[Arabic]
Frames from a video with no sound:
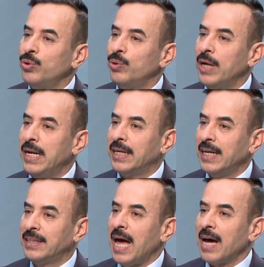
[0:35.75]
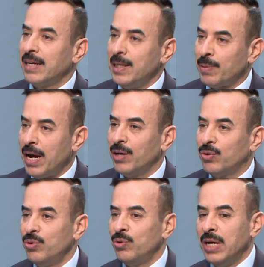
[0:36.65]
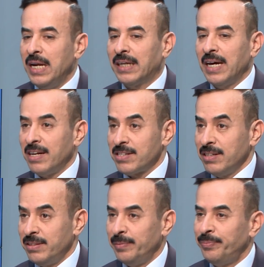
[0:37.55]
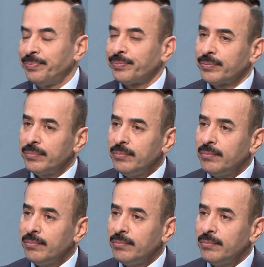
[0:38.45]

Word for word: هنالك تعقيب راح يكون هنالك رصد جيد